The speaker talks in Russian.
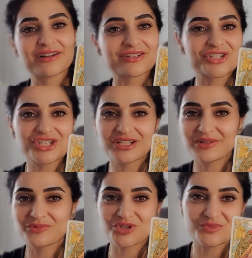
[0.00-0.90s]
Решили,
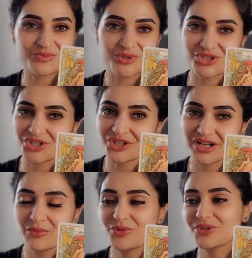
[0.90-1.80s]
может быть, больше не
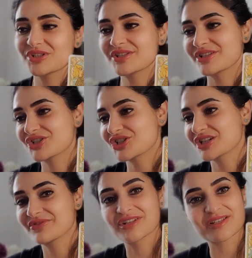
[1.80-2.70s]
работать,
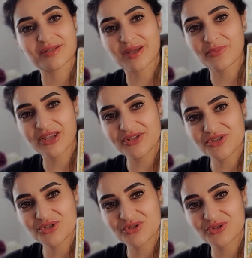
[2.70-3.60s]
решили выйти на
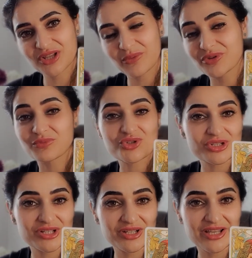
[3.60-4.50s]
пенсию, да, потому что
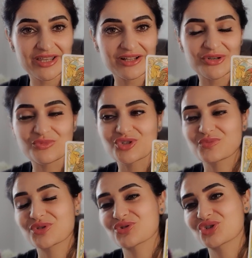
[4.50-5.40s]
надоело, может
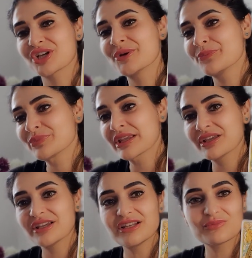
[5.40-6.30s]
быть, уже.
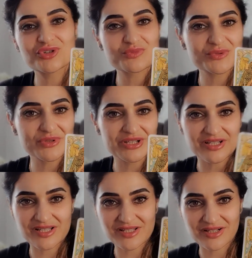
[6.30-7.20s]
Или, может быть,
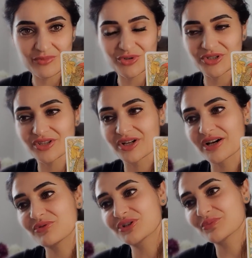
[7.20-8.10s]
прекратите работать на
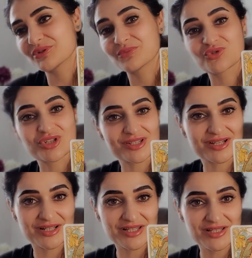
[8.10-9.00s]
кого-то, потому что
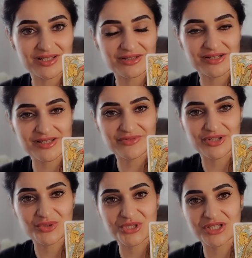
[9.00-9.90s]
захотите открыть
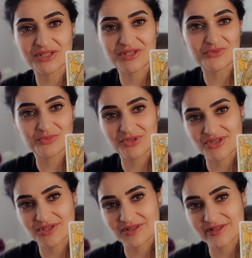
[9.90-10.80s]
свое дело, свой
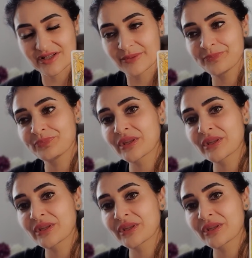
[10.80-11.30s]
бизнес. да.